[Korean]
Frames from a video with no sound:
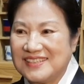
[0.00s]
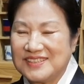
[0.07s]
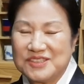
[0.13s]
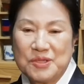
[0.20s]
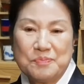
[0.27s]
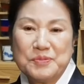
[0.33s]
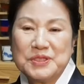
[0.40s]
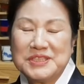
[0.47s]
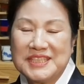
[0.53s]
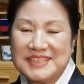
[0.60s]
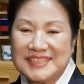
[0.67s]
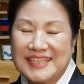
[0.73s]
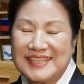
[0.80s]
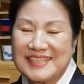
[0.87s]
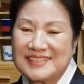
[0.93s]
첫 번째
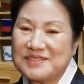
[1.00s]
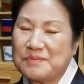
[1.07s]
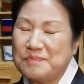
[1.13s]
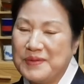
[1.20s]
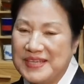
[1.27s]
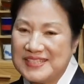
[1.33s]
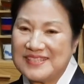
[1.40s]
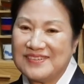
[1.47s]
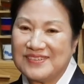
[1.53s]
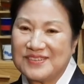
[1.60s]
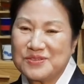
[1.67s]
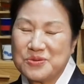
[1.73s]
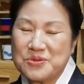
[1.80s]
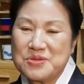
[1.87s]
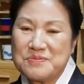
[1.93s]
잔에서 빼서
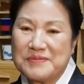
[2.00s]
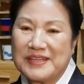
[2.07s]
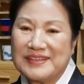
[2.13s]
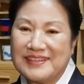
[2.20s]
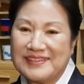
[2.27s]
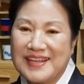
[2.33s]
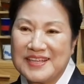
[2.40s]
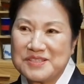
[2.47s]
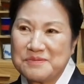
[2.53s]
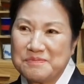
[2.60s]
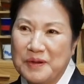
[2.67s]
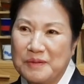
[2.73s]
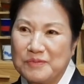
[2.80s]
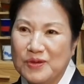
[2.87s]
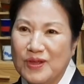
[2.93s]
손님한테
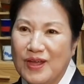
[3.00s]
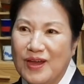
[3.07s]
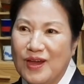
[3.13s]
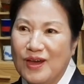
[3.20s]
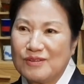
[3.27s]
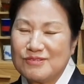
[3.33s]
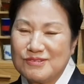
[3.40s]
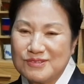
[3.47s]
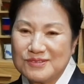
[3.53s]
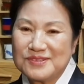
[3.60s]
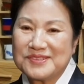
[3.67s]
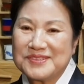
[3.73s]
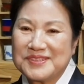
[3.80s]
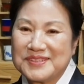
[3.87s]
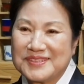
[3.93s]
대접하면
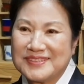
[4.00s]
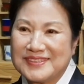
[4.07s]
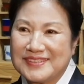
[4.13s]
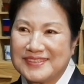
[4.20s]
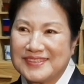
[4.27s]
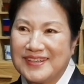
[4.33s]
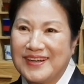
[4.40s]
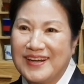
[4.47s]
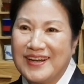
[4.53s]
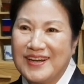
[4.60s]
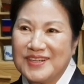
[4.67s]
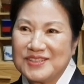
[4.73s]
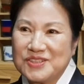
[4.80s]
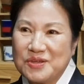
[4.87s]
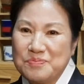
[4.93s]
누구든지 그
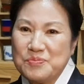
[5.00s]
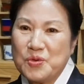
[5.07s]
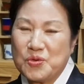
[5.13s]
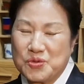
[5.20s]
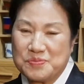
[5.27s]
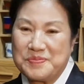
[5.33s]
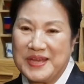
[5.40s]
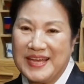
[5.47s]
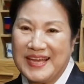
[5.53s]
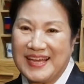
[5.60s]
첫 모금에